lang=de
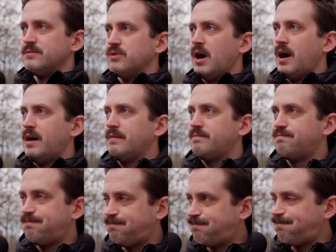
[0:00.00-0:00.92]
Ja,
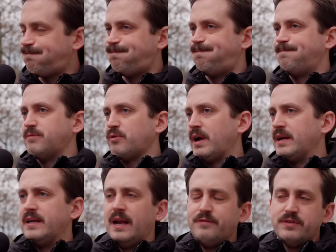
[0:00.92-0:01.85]
lokale
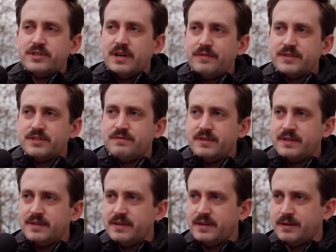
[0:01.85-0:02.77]
Landwirtschaft ist
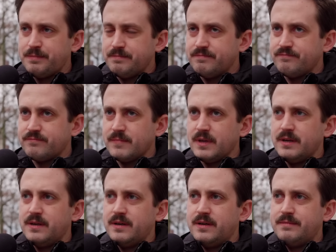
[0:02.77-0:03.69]
wichtig,
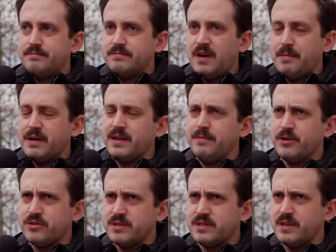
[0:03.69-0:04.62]
ähm, aber
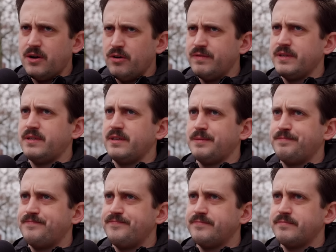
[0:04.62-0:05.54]
Klimaschutz ist ja auch wichtig.
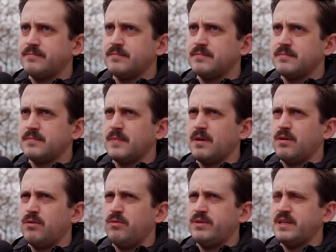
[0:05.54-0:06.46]

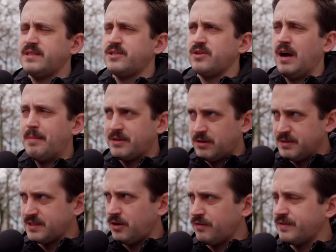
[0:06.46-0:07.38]
Und dass ich zur Arbeit komme,
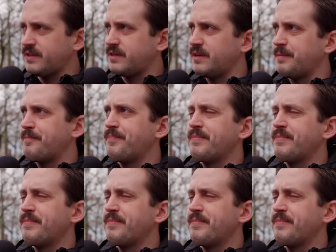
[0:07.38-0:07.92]
ist auch wichtig.